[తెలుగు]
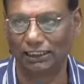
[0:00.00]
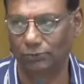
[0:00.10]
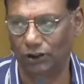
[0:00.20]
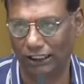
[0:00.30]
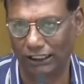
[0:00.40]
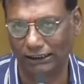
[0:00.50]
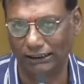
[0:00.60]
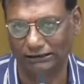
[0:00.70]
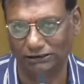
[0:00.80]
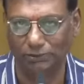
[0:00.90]
జగన్మోహన్
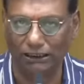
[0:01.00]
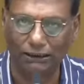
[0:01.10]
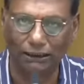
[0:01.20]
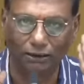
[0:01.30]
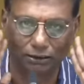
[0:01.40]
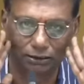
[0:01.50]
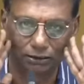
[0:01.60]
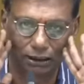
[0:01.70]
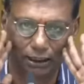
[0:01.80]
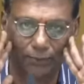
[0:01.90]
రెడ్డిని అసెంబ్లీకి
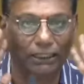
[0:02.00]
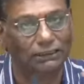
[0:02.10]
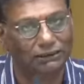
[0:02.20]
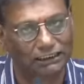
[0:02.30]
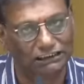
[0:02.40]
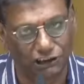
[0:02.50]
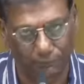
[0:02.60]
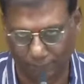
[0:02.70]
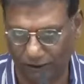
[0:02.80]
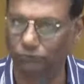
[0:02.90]
రమ్మని అయితే నేను
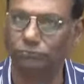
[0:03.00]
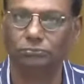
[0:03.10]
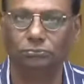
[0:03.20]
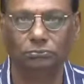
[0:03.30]
చెప్పను